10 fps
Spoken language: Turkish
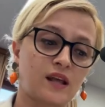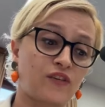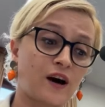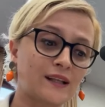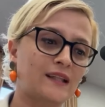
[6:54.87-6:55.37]

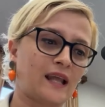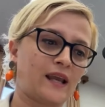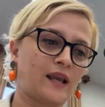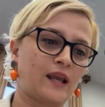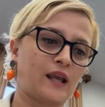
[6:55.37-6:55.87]

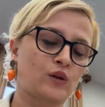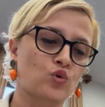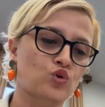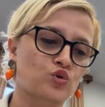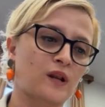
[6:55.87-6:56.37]
defaatle e,
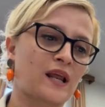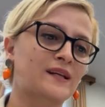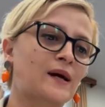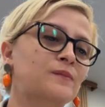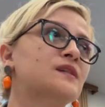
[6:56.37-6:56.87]
görüşmeler
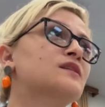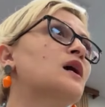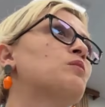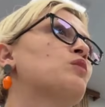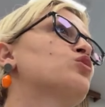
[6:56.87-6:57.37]
yaptırdık
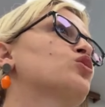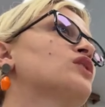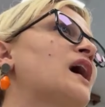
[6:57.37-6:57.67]
ama bugün